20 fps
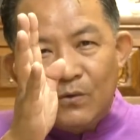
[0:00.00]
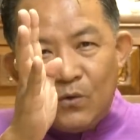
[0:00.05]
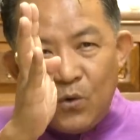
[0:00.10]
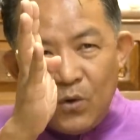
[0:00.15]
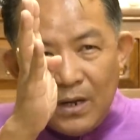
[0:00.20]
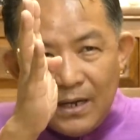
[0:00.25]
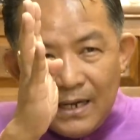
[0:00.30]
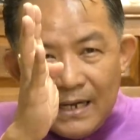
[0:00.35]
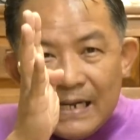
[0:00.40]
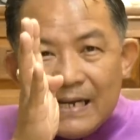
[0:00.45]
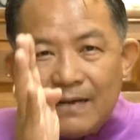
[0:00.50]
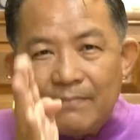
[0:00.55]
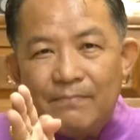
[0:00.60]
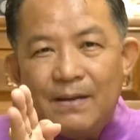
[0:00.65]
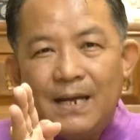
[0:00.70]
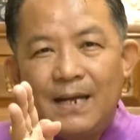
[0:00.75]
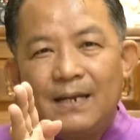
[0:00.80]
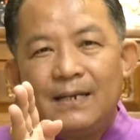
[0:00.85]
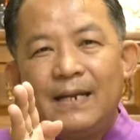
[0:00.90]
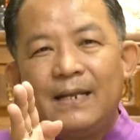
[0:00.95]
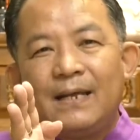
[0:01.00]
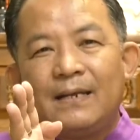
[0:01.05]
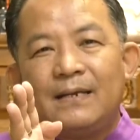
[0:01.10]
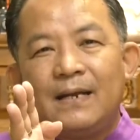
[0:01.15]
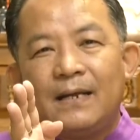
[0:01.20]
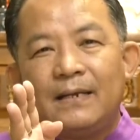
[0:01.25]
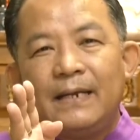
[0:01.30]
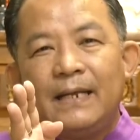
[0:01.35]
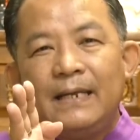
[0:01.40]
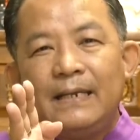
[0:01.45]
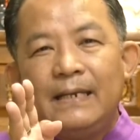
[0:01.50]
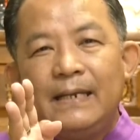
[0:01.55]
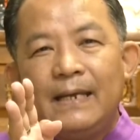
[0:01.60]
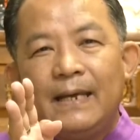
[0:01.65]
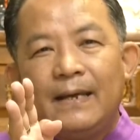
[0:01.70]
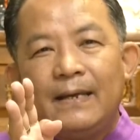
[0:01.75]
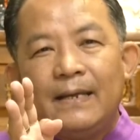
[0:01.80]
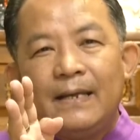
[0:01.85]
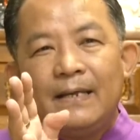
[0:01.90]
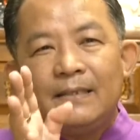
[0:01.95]
คุณเลือกมาในขณะนี้เนี่
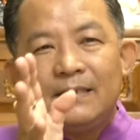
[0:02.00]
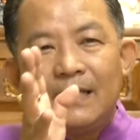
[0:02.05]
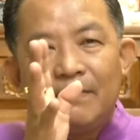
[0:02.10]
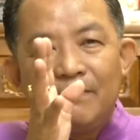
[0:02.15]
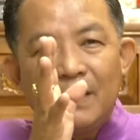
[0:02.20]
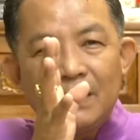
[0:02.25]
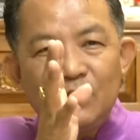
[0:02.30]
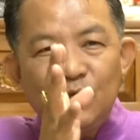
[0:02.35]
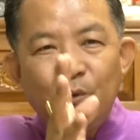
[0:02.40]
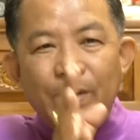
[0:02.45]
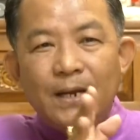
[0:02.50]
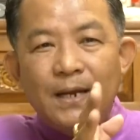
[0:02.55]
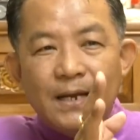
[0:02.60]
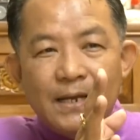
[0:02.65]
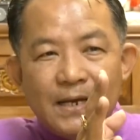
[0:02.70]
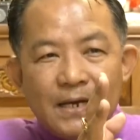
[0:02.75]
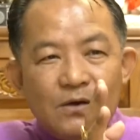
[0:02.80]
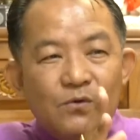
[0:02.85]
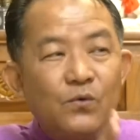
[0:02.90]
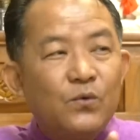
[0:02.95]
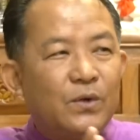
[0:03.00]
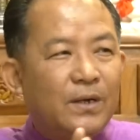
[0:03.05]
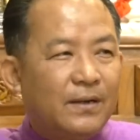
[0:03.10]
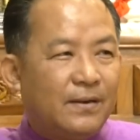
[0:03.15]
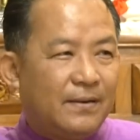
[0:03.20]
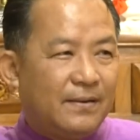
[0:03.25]
ยจะมาช่วยเหลือคุณ